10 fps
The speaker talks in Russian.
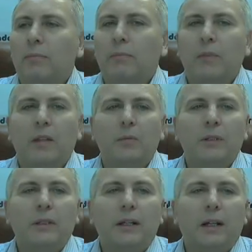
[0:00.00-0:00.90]
Да, мы на
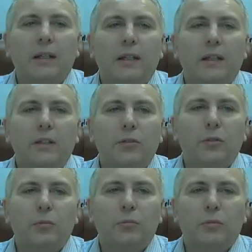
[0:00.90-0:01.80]
хаи
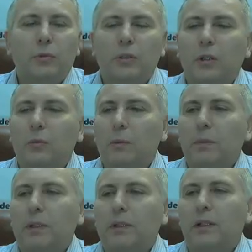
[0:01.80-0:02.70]
идем, тут ты к бабке
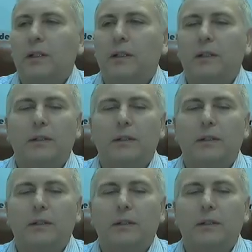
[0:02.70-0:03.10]
не ходи.